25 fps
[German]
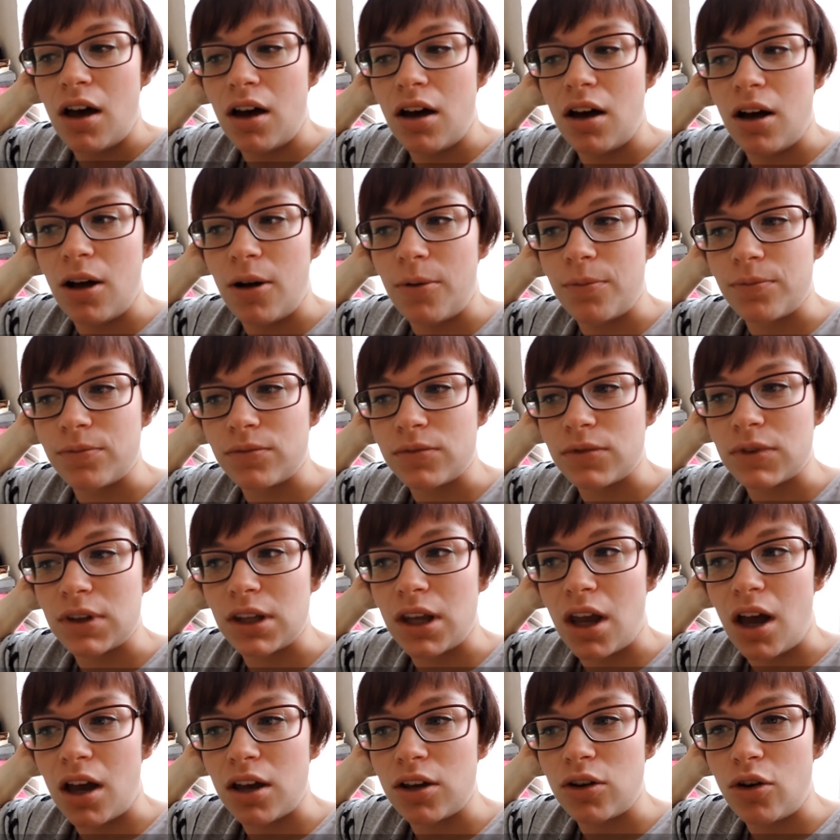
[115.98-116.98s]

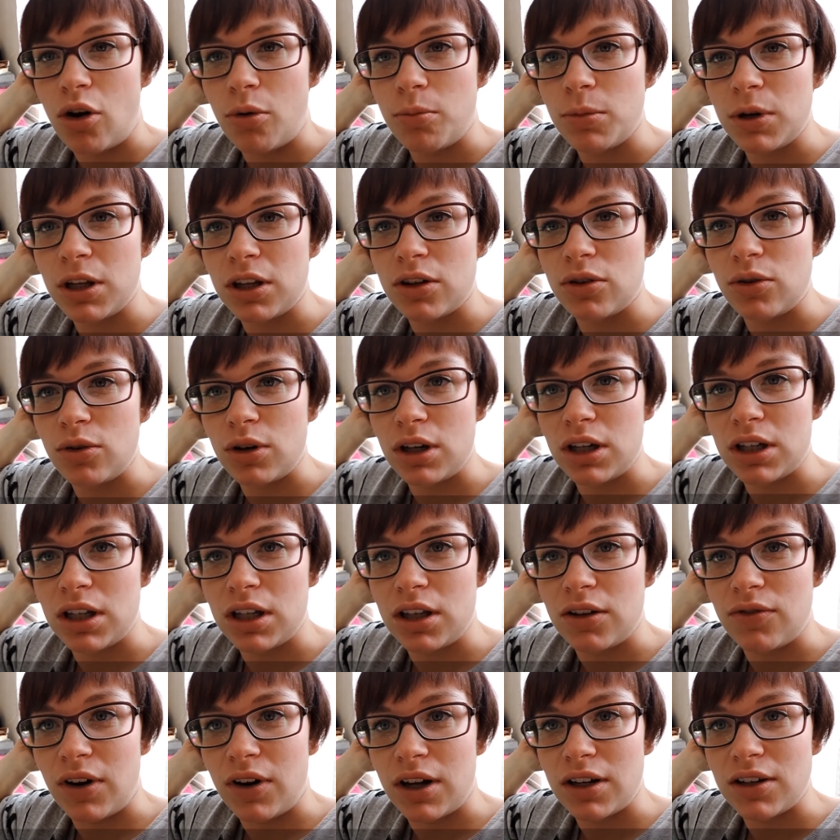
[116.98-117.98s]
Ähm, ja, ich komme nicht so
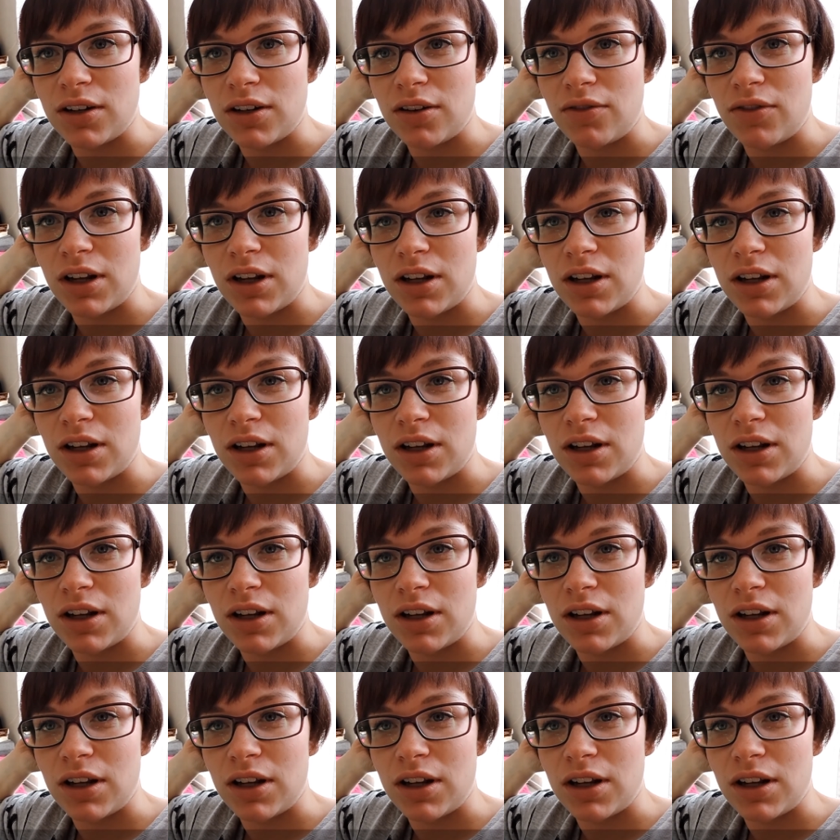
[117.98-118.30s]
richtig weiter,